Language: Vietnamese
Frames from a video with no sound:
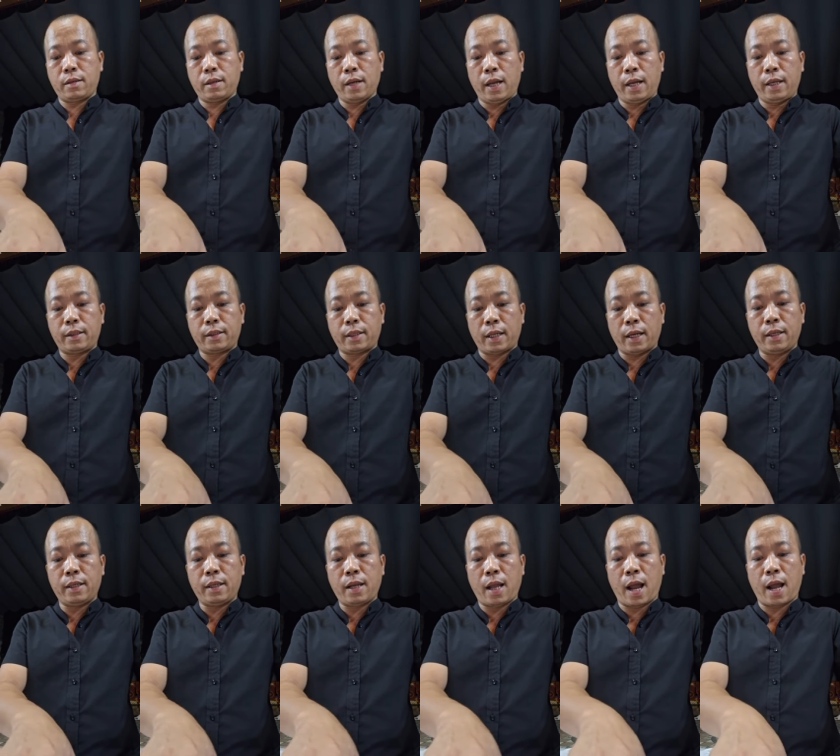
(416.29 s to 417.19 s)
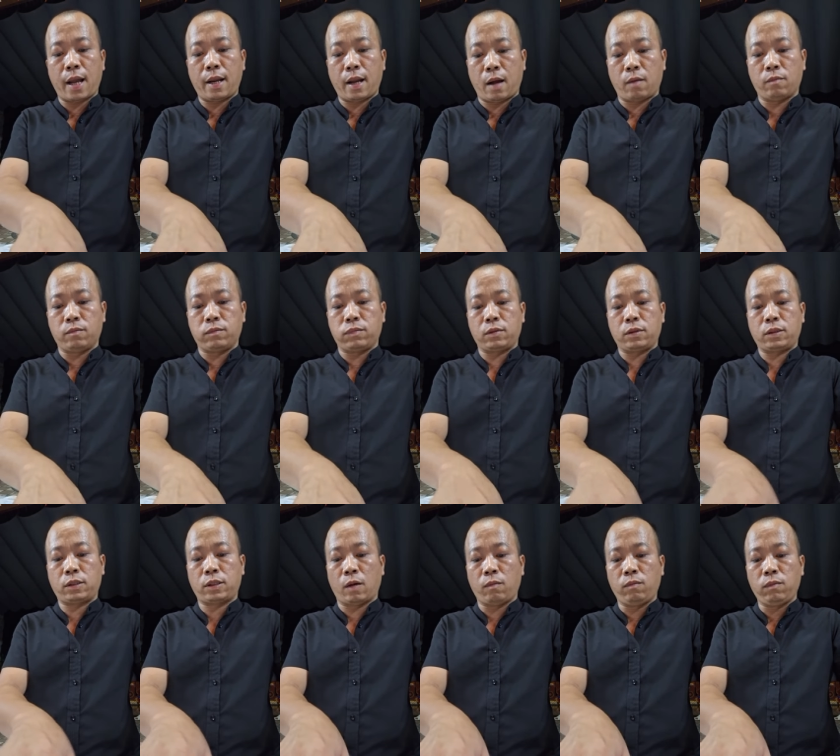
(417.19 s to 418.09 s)
định tín hai lòng
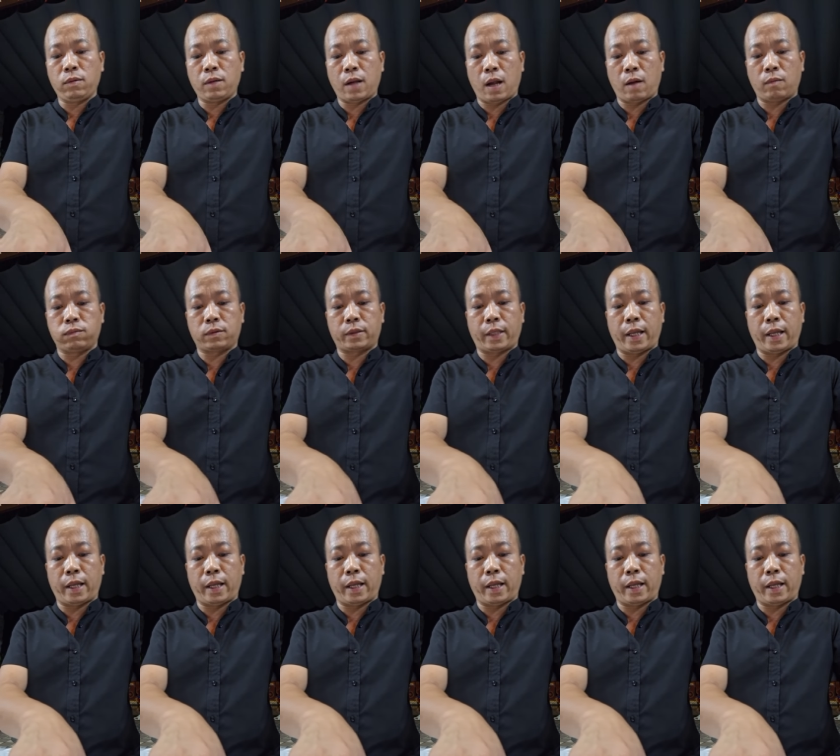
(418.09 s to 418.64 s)
sống lòng